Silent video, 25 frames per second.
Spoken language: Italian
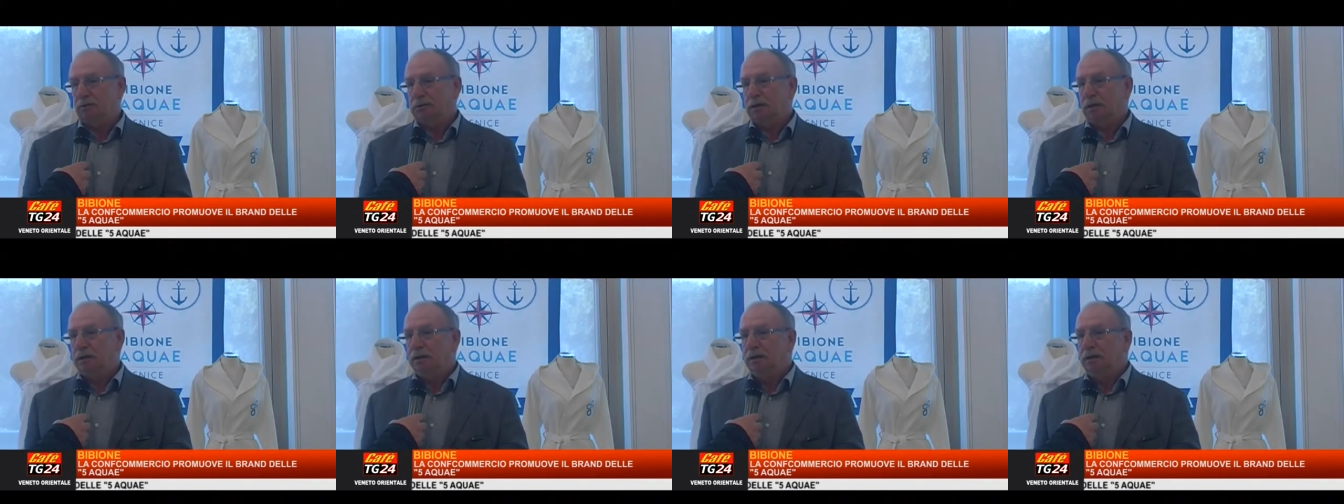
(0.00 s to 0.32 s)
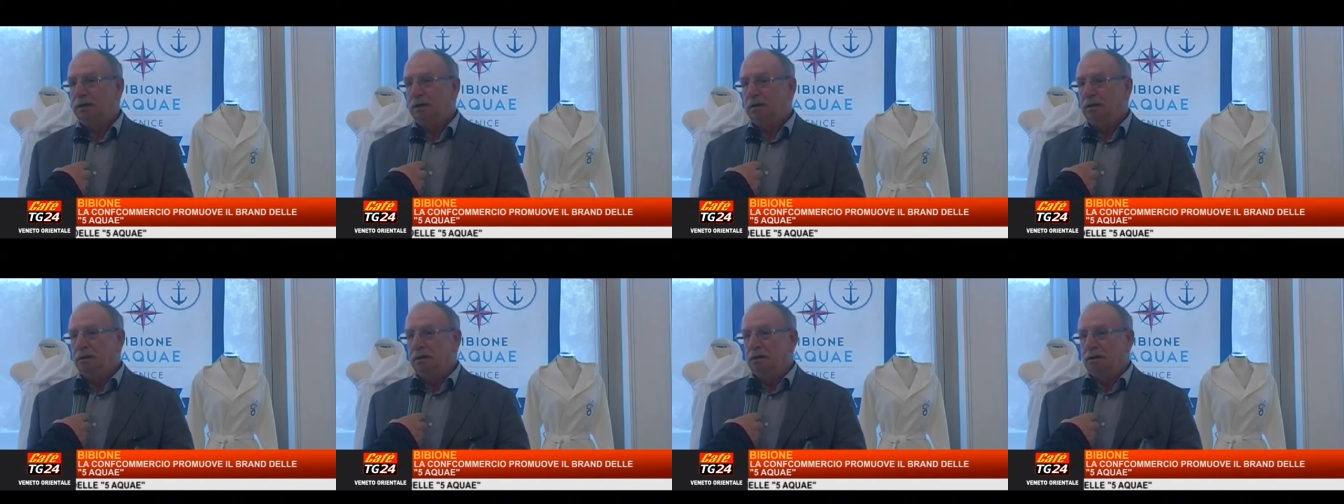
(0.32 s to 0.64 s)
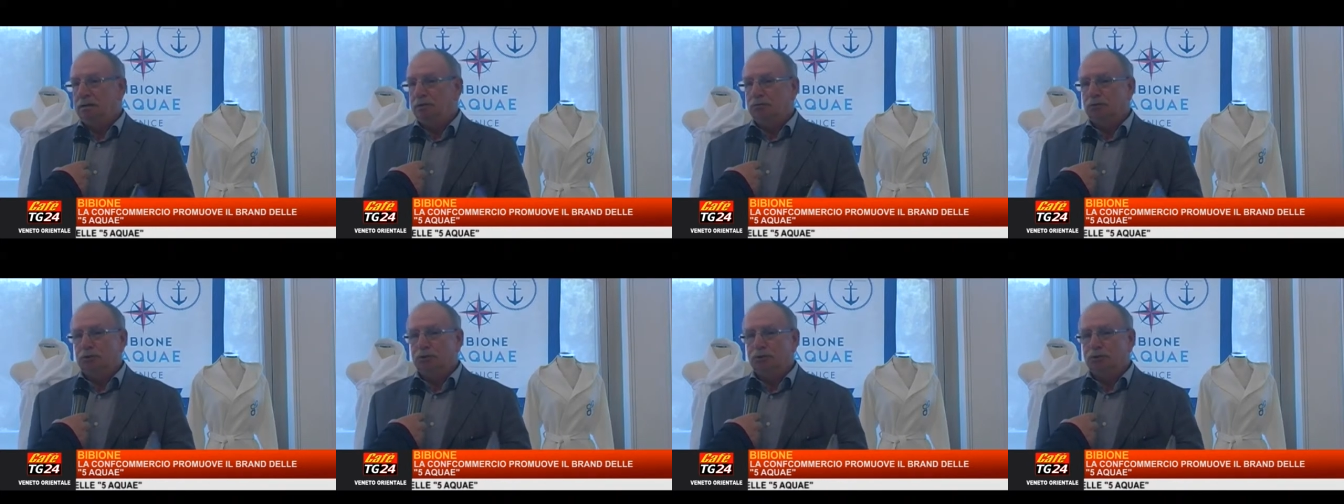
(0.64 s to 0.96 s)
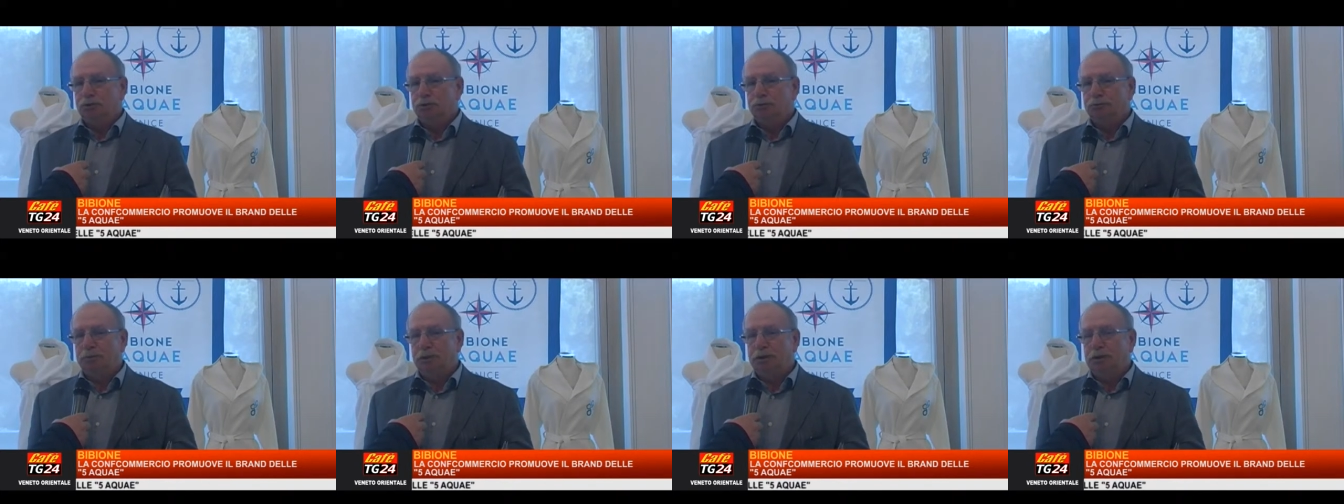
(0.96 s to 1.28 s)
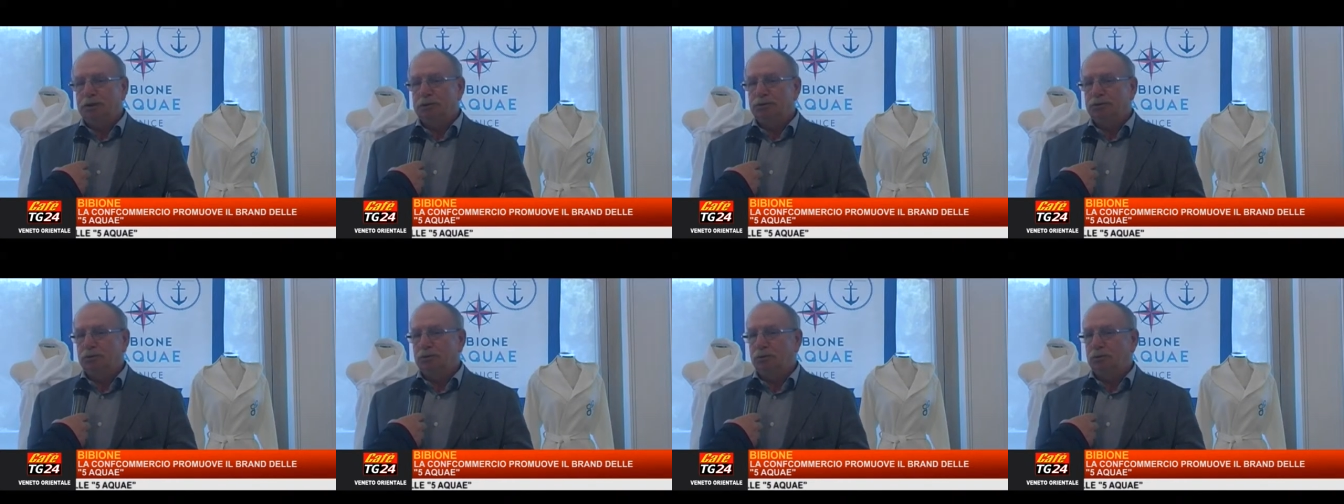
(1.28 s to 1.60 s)
che molto
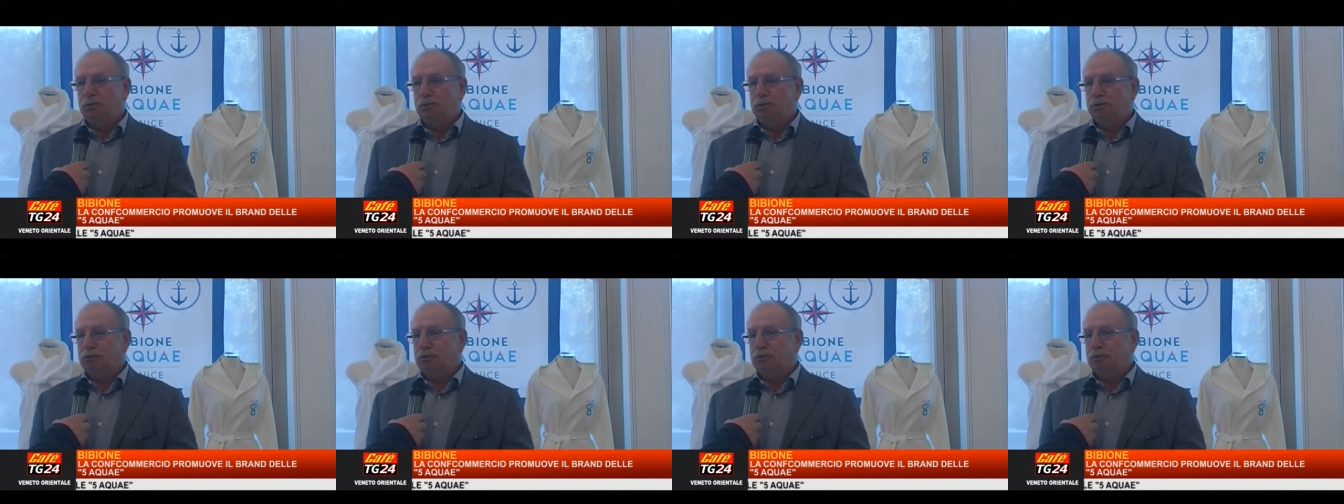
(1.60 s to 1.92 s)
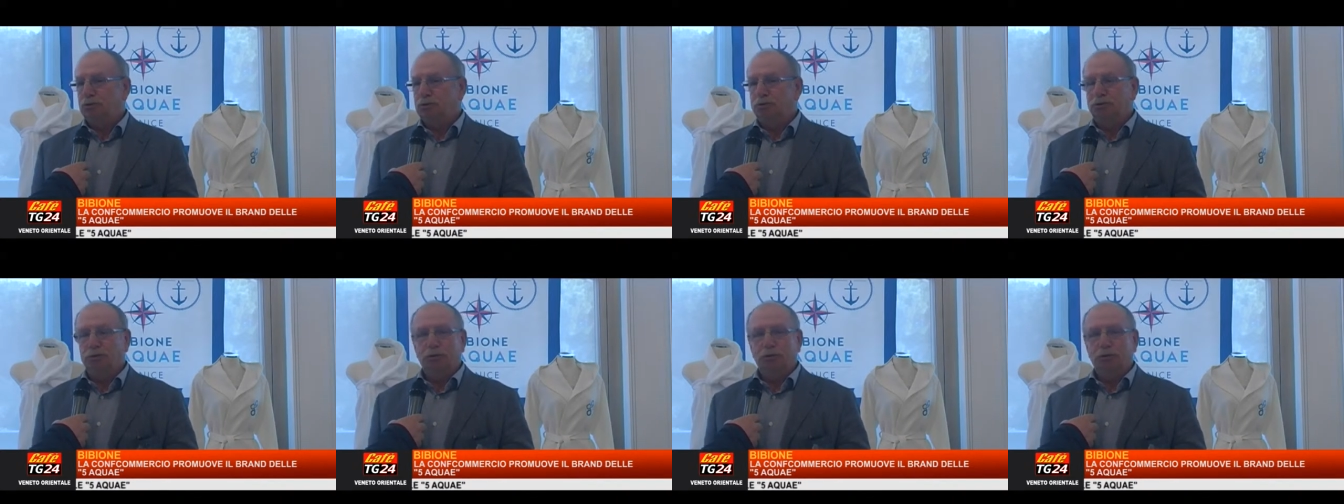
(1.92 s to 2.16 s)
spesso sono